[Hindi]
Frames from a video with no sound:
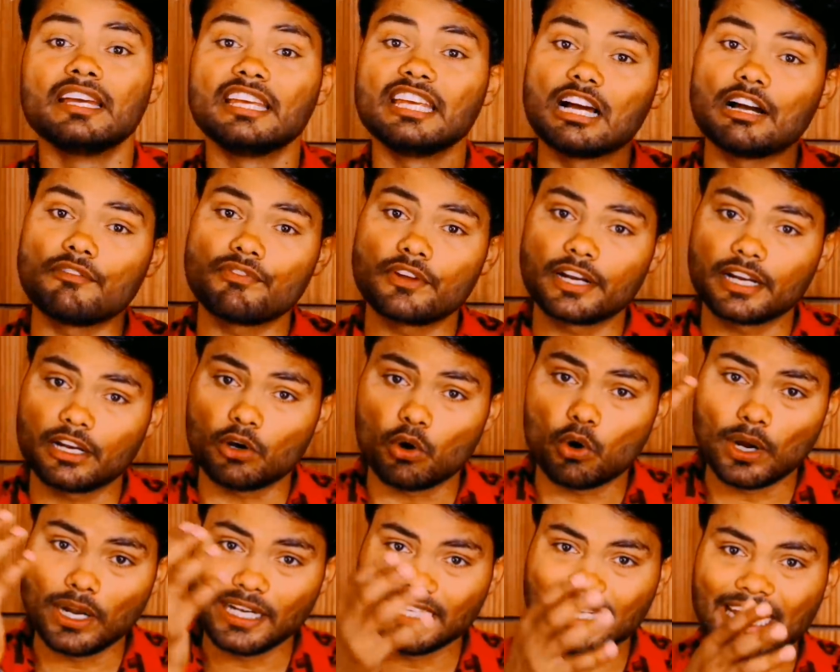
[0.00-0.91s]
या फिर
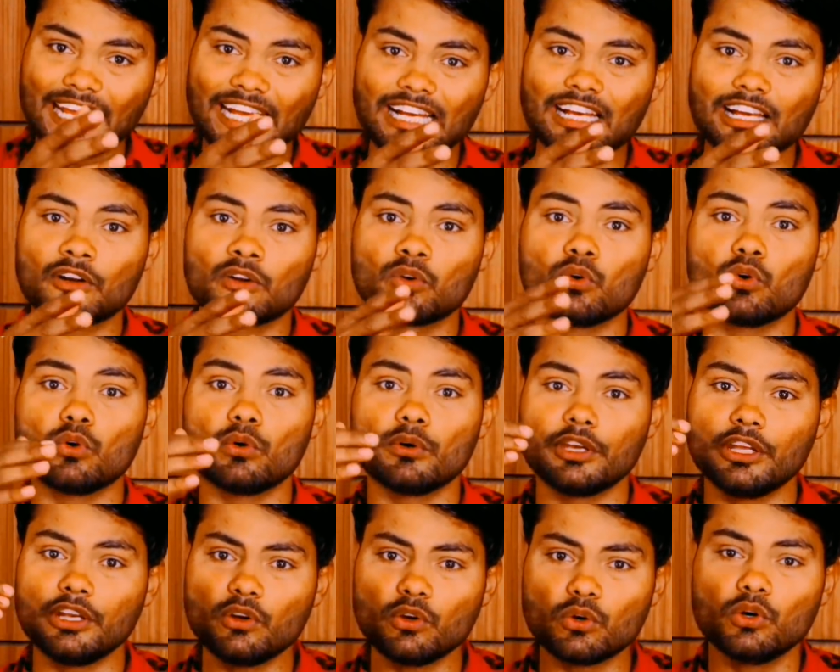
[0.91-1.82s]
ऑयल टैंकर हो
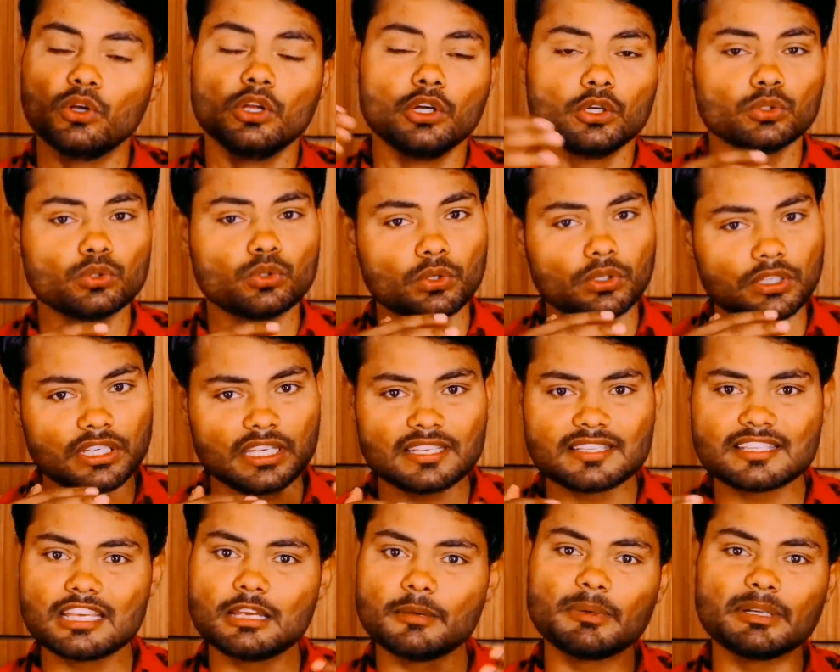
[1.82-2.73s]
यू नो तो
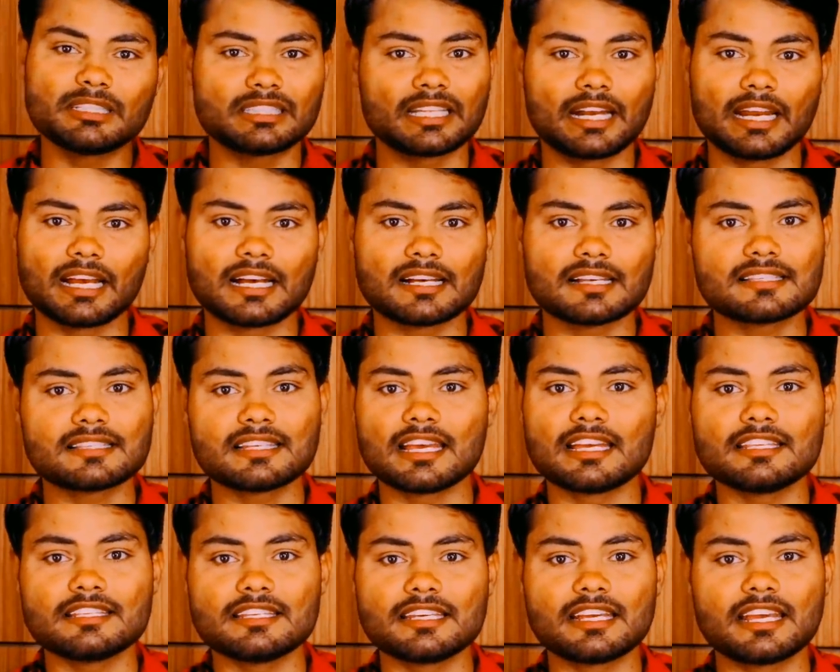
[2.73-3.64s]
किसी भी तरह का
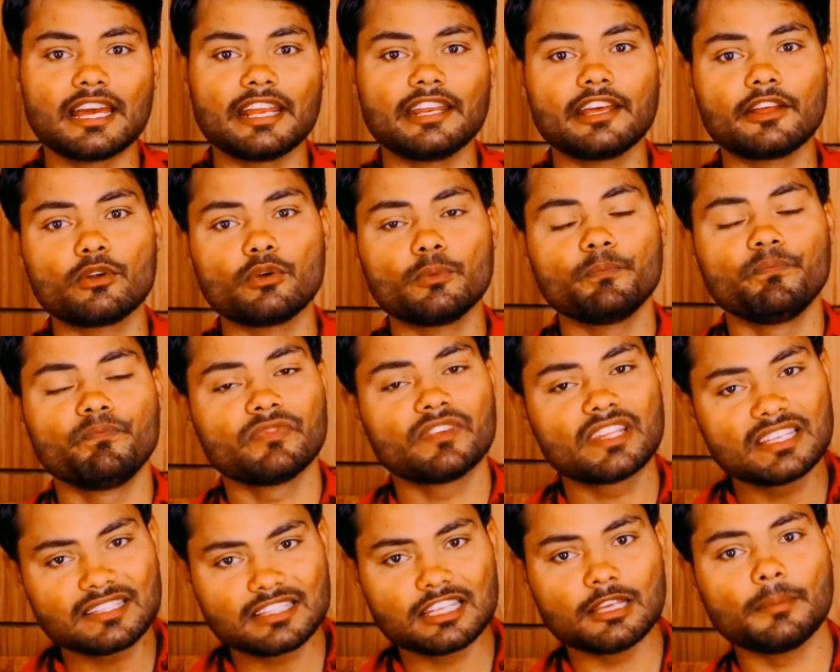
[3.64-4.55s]
सी कैरियर हो
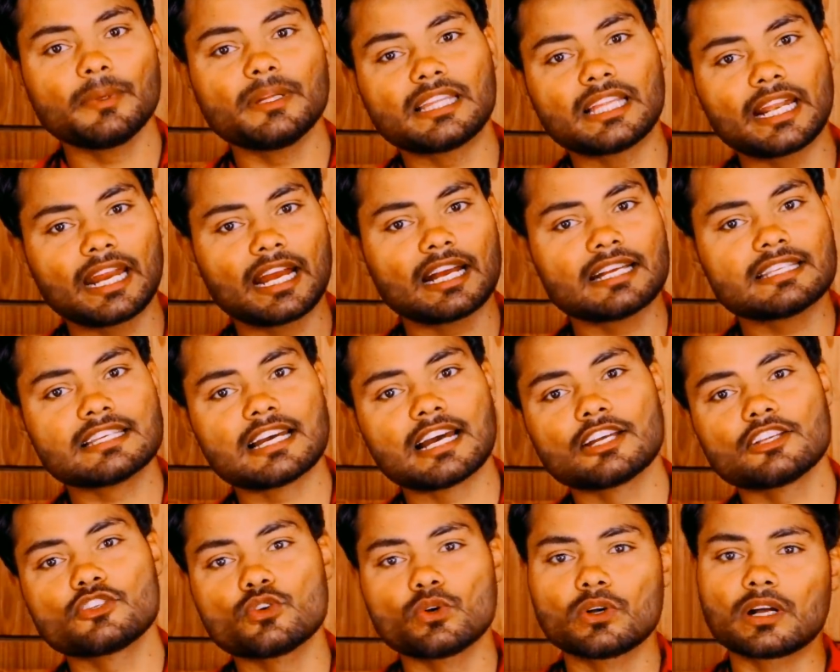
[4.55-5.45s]
किसी भी तरह का
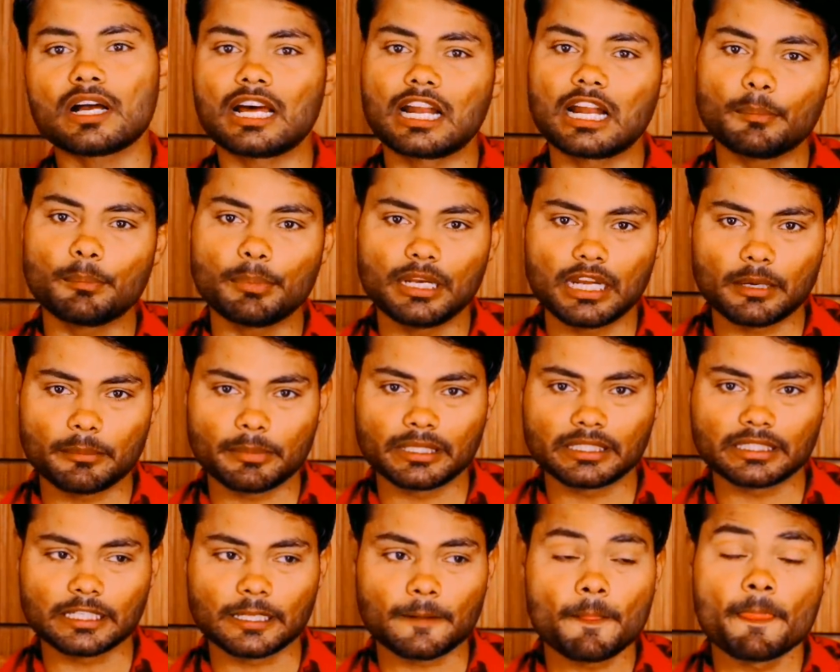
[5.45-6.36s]
जहाज हो खाना पीना
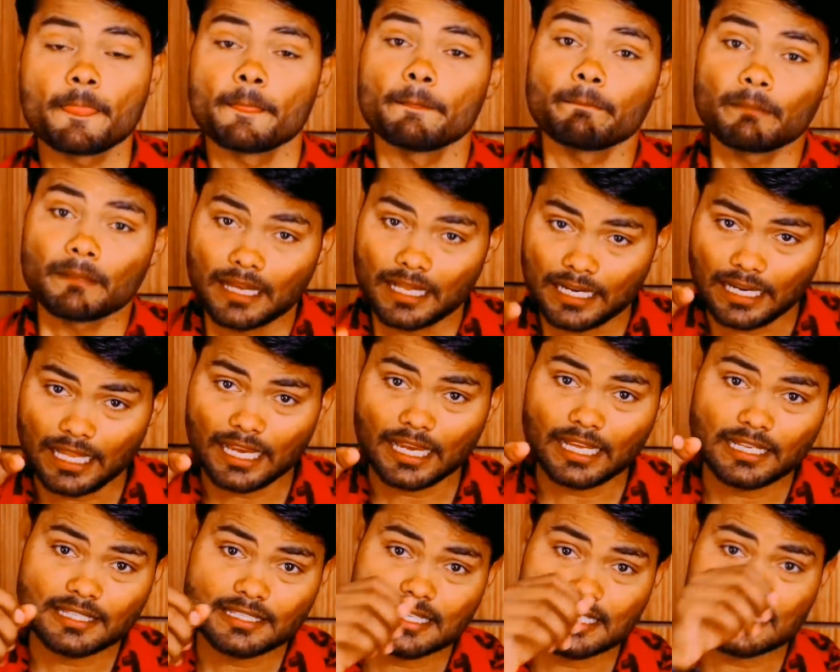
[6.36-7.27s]
बनता है
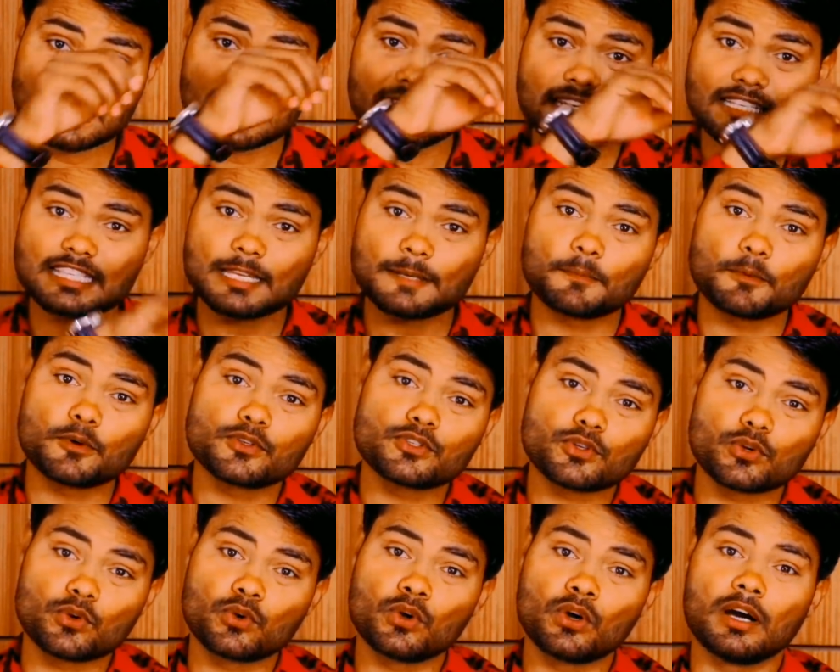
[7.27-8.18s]
लेकिन जैसे कि
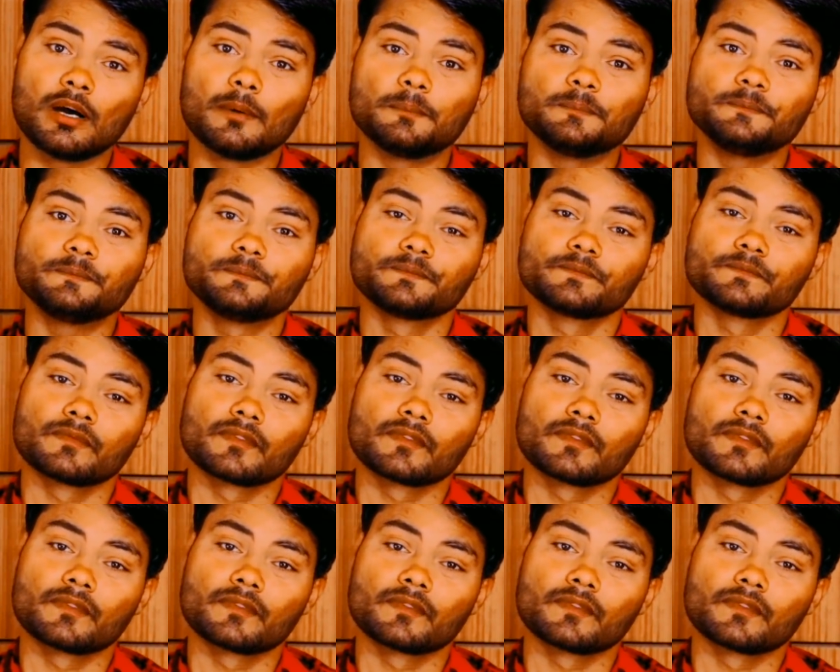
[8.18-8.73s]
सपोज करो हम